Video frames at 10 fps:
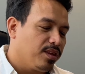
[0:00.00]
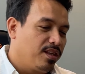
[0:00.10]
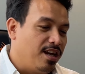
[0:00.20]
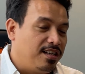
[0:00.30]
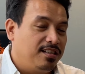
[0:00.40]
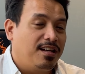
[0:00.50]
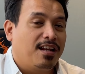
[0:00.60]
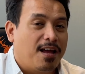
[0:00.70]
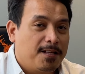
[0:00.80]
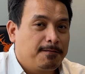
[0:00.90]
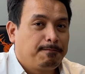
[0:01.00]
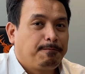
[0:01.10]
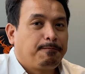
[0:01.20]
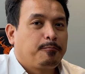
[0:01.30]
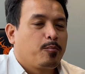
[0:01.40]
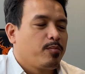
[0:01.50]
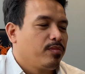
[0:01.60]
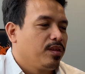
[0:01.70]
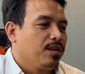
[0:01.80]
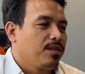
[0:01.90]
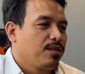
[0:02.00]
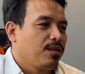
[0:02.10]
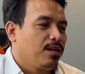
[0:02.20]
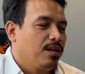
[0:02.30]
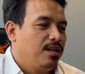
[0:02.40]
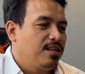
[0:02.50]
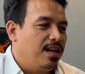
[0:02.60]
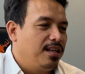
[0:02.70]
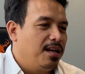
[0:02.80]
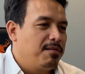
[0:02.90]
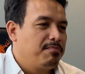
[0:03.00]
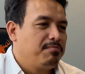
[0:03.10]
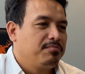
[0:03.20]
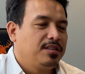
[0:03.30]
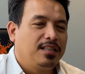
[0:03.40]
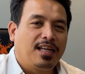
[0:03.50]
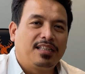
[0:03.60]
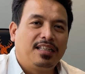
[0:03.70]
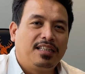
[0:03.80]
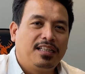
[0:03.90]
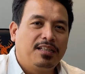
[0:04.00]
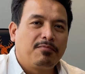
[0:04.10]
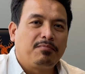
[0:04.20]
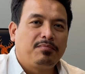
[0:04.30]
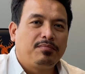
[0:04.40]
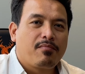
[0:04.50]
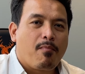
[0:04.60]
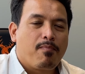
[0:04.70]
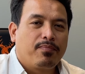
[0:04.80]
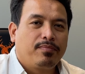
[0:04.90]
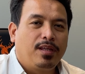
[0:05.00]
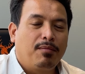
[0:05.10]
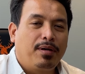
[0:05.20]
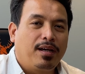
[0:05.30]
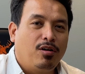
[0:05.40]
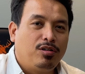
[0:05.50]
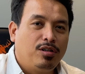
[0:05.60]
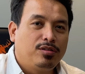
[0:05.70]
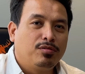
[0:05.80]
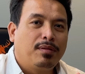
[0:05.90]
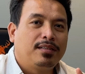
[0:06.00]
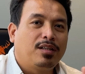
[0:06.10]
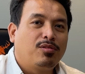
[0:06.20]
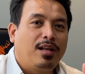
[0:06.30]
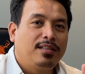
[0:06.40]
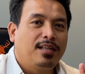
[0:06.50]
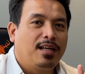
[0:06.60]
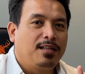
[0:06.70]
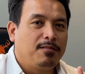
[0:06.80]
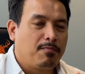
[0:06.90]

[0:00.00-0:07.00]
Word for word: Jadi sekarang saya sikat gigi yang pakai odol cuma satu kali sehari.